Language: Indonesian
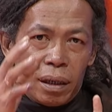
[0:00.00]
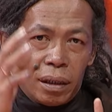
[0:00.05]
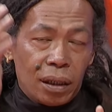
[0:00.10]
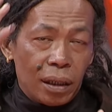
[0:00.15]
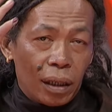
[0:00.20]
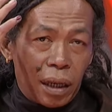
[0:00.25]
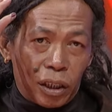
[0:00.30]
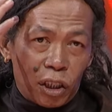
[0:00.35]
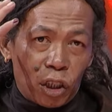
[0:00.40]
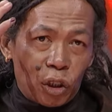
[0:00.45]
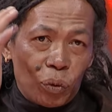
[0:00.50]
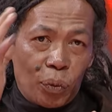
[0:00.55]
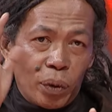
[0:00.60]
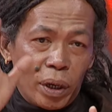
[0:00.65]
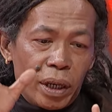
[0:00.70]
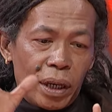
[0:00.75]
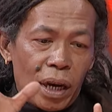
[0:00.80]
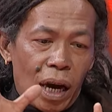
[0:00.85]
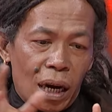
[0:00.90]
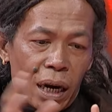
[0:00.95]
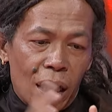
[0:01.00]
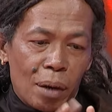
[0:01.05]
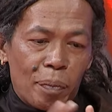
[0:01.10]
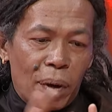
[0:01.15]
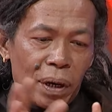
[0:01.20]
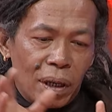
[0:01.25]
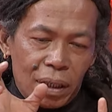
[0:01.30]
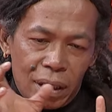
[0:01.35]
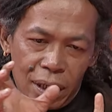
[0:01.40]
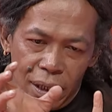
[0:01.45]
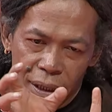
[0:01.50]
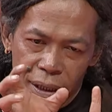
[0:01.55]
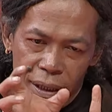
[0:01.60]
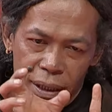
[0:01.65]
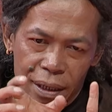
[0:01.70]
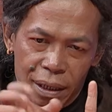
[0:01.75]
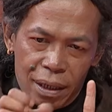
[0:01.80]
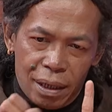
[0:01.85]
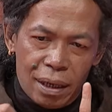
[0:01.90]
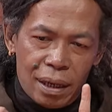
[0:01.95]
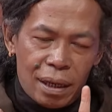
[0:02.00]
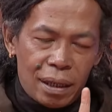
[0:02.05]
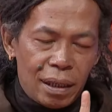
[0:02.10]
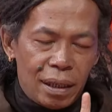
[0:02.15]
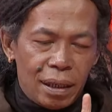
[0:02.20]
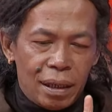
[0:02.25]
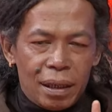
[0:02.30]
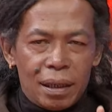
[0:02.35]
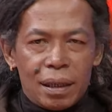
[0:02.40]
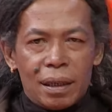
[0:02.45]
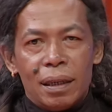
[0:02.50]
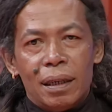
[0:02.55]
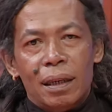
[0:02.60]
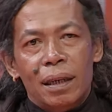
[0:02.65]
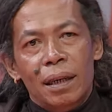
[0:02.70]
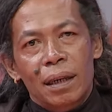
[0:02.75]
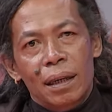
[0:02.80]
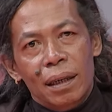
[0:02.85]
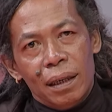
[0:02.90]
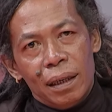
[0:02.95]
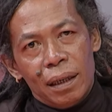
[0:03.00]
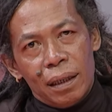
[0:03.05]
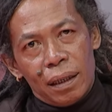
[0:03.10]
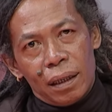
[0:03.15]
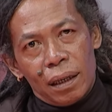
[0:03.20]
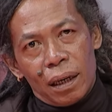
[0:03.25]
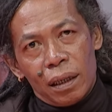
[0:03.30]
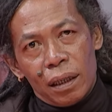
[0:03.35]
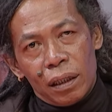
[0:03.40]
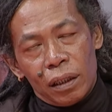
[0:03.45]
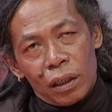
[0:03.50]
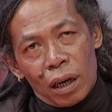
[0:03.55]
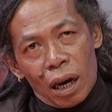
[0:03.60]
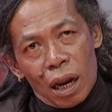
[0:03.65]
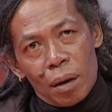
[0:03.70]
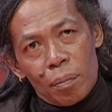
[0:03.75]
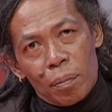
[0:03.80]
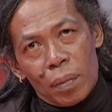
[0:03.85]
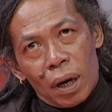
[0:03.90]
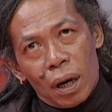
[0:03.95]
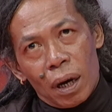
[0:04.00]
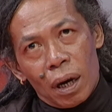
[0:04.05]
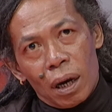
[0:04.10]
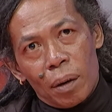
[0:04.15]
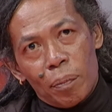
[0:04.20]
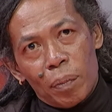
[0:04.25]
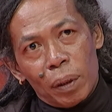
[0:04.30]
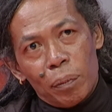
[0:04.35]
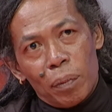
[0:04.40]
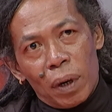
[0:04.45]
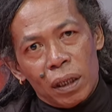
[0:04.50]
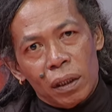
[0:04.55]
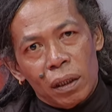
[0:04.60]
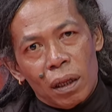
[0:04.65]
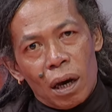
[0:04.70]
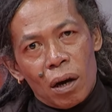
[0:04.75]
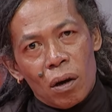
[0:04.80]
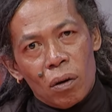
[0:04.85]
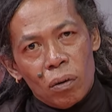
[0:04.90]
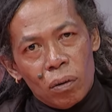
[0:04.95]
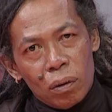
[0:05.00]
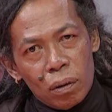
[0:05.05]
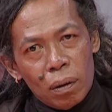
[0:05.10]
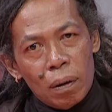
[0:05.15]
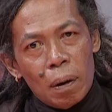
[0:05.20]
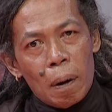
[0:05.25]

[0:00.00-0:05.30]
nggak sesuai harapan. Nah, gitu. Jadi selama 14 tahun